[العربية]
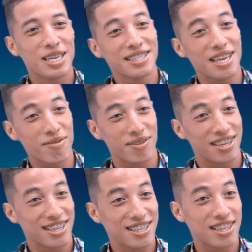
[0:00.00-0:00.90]
صافي
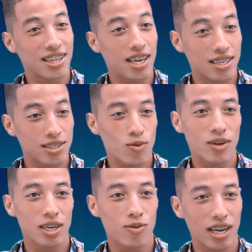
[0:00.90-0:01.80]
نضنا
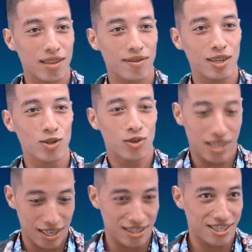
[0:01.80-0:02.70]
صورنا واحد الفيديو
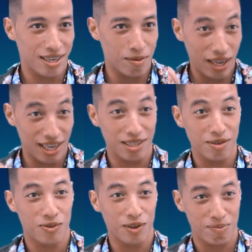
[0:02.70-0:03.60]
كنت انا باقي
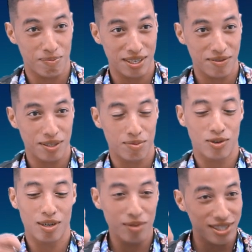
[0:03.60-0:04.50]
عندي في واحد باج
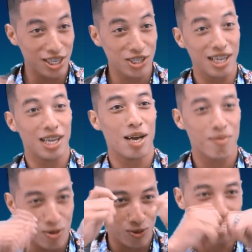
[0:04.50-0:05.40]
فيسبوك لبست انا
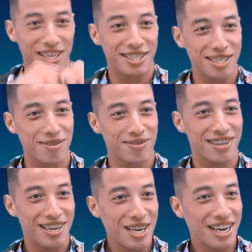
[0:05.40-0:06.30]
جلابه وداير زيف
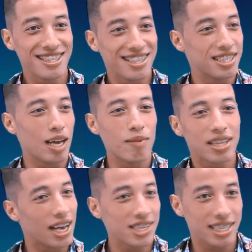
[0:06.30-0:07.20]
حد ديك الساعه ما
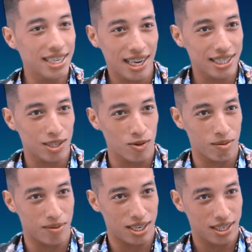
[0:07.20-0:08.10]
تلقاش دريه غتصور
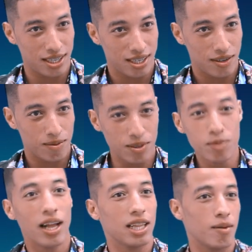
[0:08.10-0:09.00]
معاك ماشي
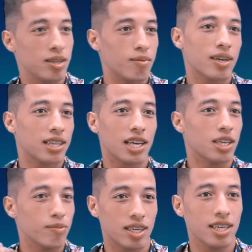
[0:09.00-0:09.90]
بحال دابا دابا راك تلقى
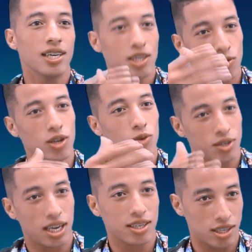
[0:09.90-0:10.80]
شحال من دريه هي تقول لك
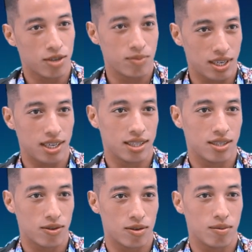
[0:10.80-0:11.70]
واش خاصكم دريات
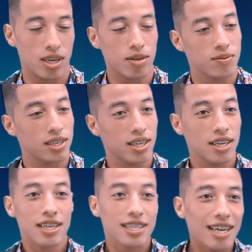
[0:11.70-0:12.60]
نصوروا معاكم
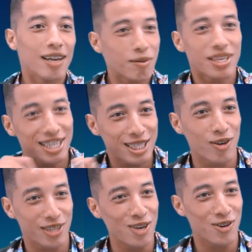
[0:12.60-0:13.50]
صافي لعبت هذاك
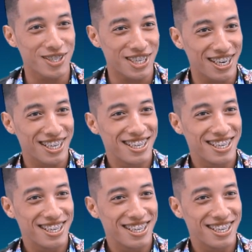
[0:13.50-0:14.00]
الدور ديال الانثى